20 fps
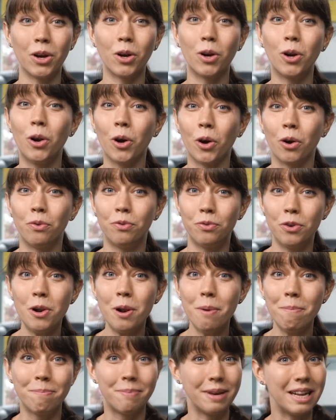Chlorophyll
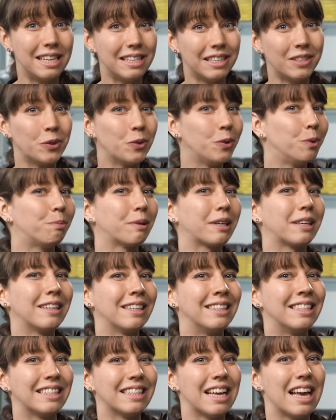bildet
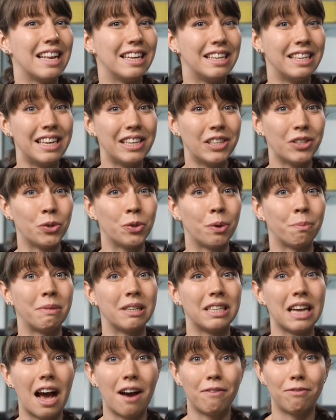übrigens nicht nur
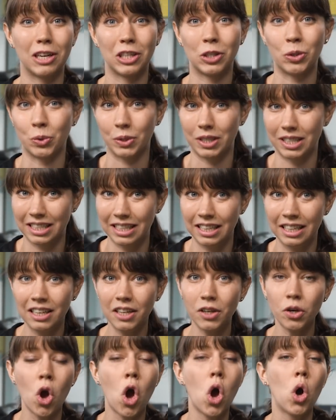mit
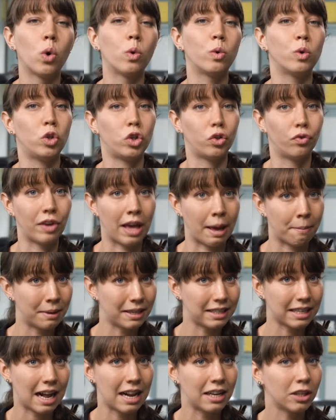Aflatoxinen und
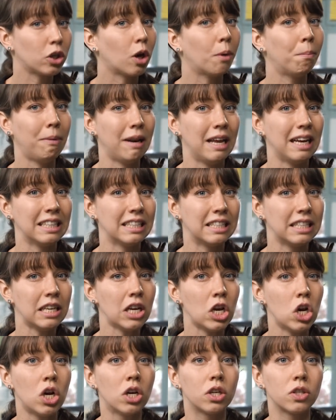Schwermetallen Komplexe,
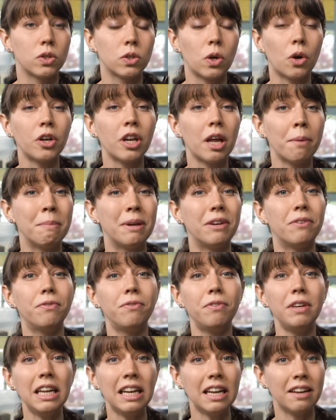sondern mit
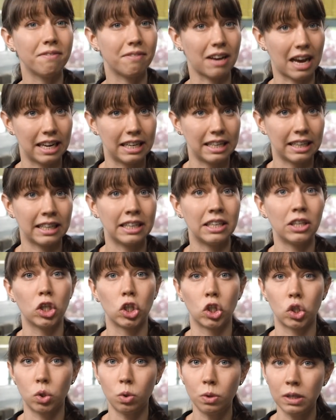vielen weiteren
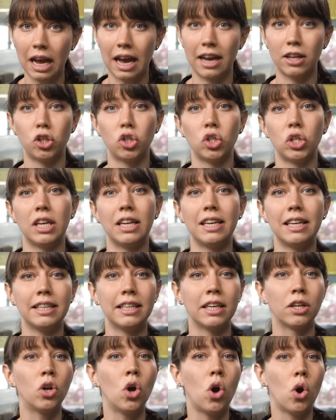
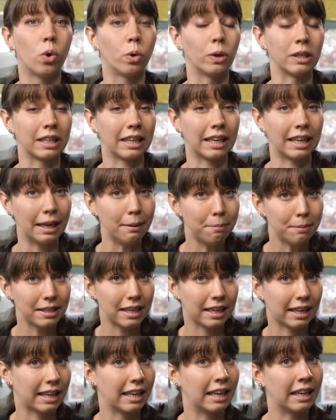gesundheitsschädlichen und
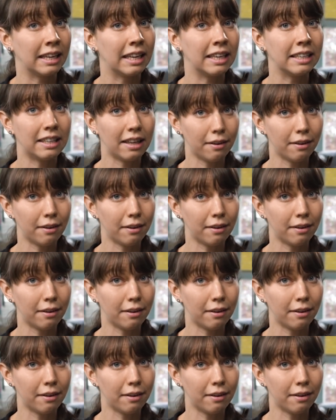krebserregenden